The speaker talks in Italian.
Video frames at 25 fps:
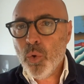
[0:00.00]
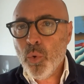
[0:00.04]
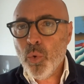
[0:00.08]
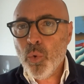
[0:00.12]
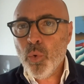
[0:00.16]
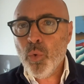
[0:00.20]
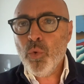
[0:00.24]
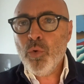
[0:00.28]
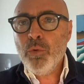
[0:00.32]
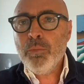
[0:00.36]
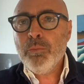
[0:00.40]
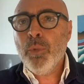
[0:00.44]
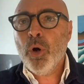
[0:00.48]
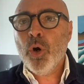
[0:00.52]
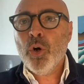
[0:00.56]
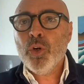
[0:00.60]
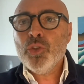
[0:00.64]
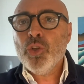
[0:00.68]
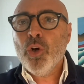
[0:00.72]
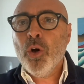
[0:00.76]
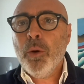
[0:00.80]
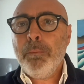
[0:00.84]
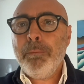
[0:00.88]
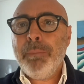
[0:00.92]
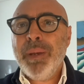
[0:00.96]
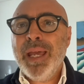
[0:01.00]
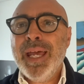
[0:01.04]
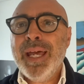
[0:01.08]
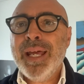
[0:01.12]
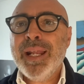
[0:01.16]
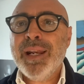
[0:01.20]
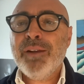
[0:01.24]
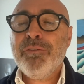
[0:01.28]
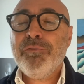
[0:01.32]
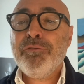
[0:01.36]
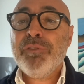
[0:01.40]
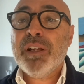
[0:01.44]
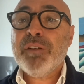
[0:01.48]
un modo
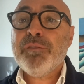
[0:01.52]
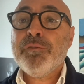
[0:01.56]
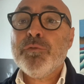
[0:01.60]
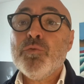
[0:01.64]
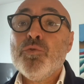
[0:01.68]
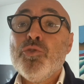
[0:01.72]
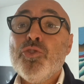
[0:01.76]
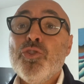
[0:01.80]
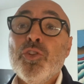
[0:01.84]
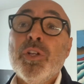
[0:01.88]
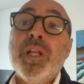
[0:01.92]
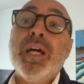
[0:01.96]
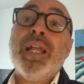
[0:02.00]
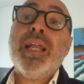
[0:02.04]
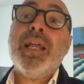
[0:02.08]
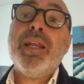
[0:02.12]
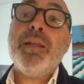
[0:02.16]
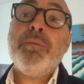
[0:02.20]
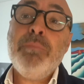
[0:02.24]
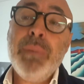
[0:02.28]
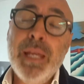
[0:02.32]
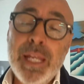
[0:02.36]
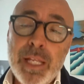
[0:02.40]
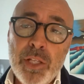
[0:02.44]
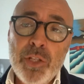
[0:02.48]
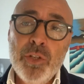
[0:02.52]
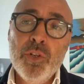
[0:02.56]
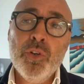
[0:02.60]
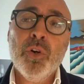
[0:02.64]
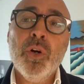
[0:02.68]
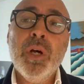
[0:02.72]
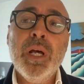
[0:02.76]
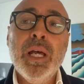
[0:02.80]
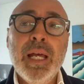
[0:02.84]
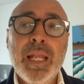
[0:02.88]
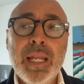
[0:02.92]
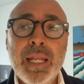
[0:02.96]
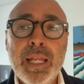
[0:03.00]
per far funzionare al meglio
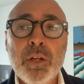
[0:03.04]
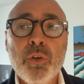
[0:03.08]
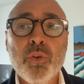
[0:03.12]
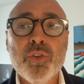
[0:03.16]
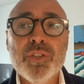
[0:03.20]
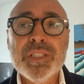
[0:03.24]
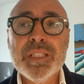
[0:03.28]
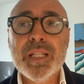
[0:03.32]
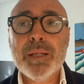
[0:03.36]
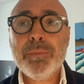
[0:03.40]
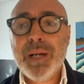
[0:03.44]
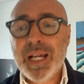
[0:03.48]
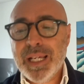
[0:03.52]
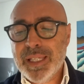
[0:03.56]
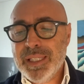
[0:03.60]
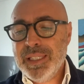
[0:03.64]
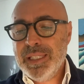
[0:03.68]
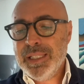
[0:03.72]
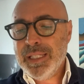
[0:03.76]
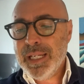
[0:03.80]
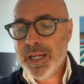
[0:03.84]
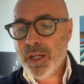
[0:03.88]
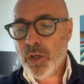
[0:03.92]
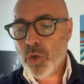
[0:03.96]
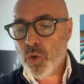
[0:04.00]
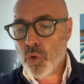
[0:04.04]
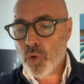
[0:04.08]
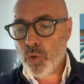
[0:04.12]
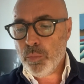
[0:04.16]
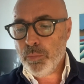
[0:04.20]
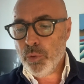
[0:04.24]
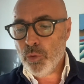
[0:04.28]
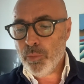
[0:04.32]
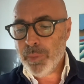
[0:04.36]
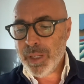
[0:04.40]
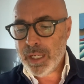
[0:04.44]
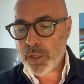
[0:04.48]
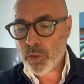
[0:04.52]
la nostra macchina
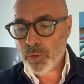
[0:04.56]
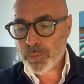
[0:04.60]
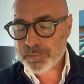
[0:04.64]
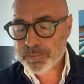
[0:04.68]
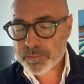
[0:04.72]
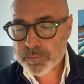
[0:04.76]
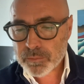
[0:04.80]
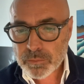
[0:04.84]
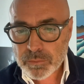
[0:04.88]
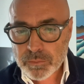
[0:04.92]
corpo umano.